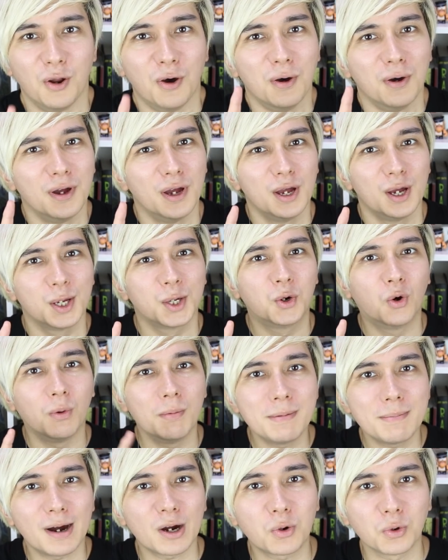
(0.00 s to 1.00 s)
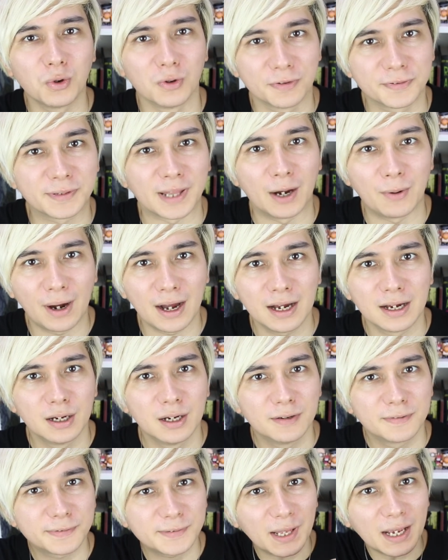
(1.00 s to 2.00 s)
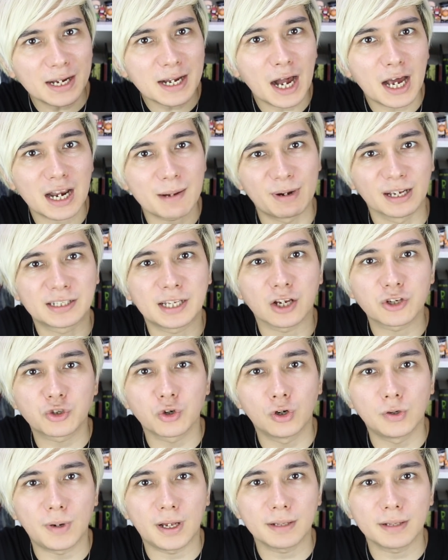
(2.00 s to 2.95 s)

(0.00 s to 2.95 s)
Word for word: のゴミ箱の蓋は蓋があれば多少